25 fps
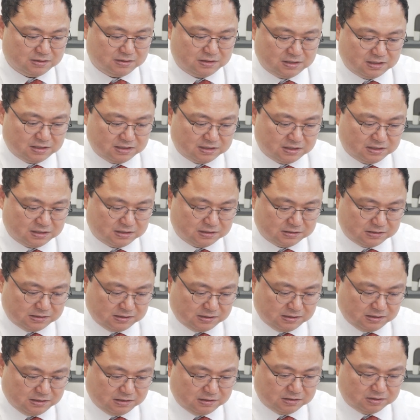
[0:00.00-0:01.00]

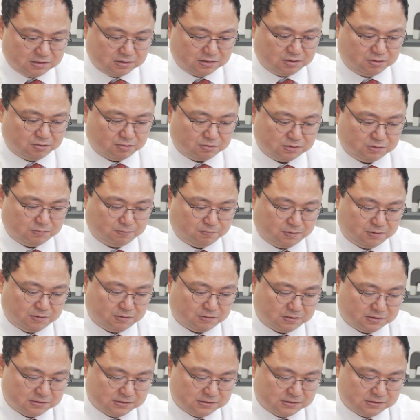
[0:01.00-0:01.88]
이야기를 드리고 싶어요.